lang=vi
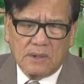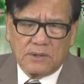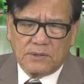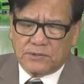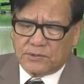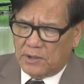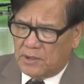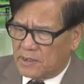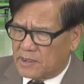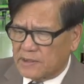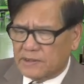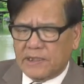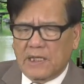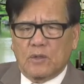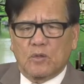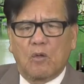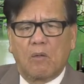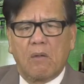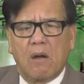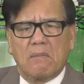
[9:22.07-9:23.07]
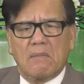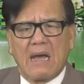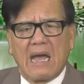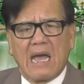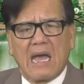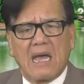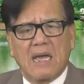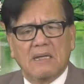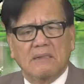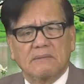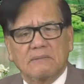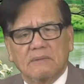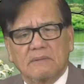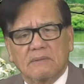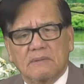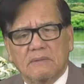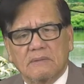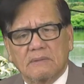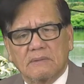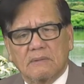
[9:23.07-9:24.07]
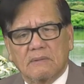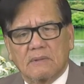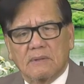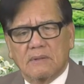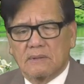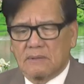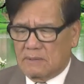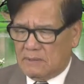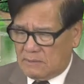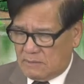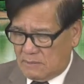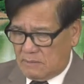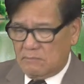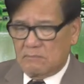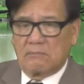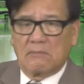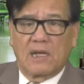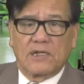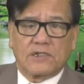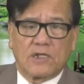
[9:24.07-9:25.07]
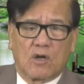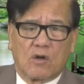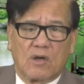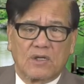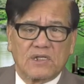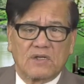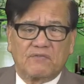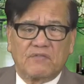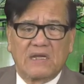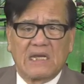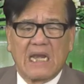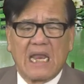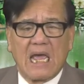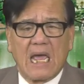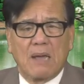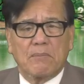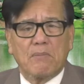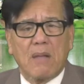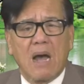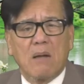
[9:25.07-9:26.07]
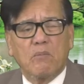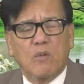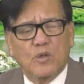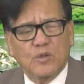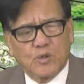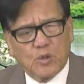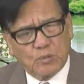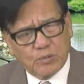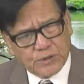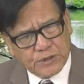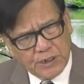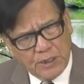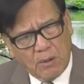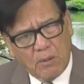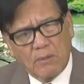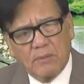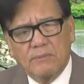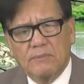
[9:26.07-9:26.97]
Từ cái tên Obama, bây giờ có những villa ba bốn chục triệu.